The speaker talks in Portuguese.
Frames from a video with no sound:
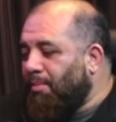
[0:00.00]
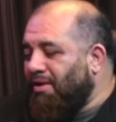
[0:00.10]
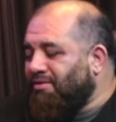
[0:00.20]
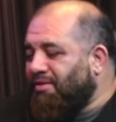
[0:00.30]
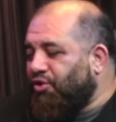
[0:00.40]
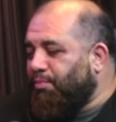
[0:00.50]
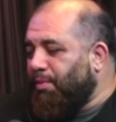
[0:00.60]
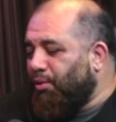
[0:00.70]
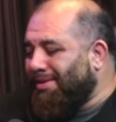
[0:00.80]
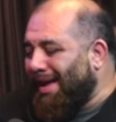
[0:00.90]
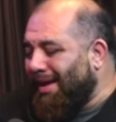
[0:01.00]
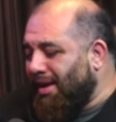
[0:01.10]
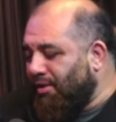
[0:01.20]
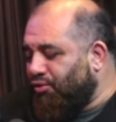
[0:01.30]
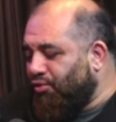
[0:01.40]
é mais tanto pelo
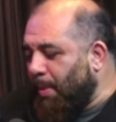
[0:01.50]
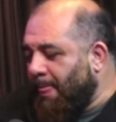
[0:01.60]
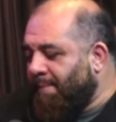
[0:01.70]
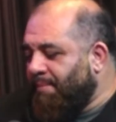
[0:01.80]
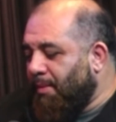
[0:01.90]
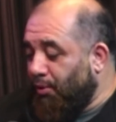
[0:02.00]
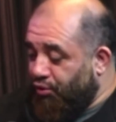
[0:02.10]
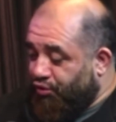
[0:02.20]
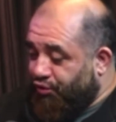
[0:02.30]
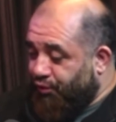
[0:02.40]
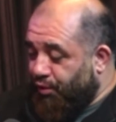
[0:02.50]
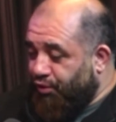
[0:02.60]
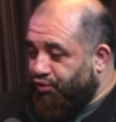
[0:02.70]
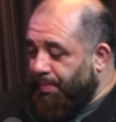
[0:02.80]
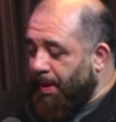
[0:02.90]
talento, pelo não.
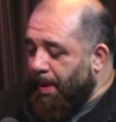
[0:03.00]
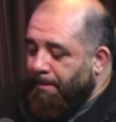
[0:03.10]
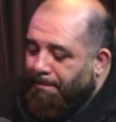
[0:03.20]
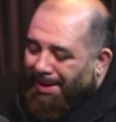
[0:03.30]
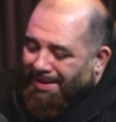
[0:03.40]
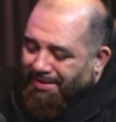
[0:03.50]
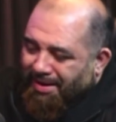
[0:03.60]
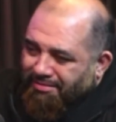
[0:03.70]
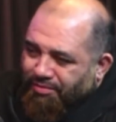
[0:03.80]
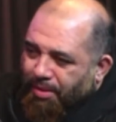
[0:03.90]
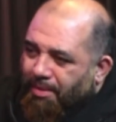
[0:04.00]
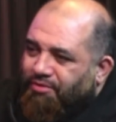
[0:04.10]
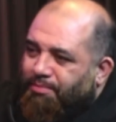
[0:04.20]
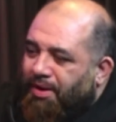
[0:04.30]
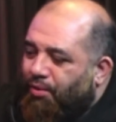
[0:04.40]
esforço, Sucesso. pela dedicação, é
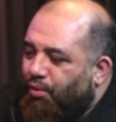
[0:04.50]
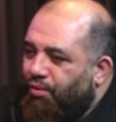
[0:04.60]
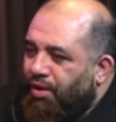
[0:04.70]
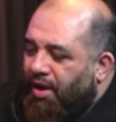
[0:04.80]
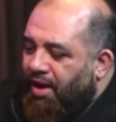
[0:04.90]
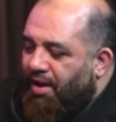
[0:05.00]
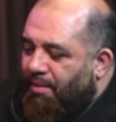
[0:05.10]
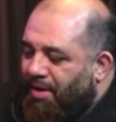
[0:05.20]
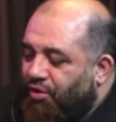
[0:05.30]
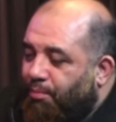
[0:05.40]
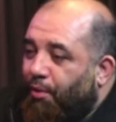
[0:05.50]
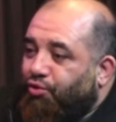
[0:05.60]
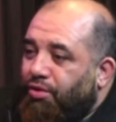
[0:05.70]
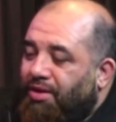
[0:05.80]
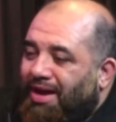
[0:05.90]
mais pela é, é, mais a
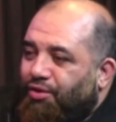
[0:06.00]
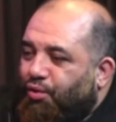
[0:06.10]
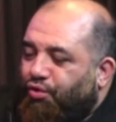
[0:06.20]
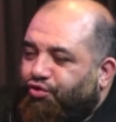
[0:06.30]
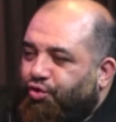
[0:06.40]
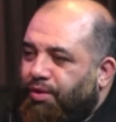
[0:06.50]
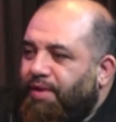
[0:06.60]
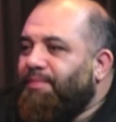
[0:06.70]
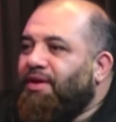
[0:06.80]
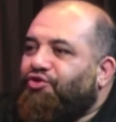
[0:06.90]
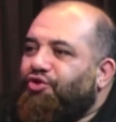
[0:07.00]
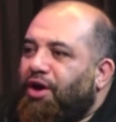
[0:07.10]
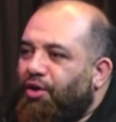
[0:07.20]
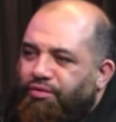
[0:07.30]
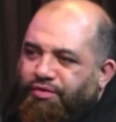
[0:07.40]
oportunidade de construir e
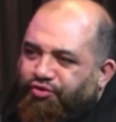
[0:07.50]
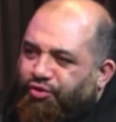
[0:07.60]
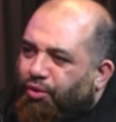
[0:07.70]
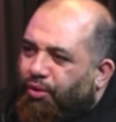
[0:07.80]
dinheiro, investidor.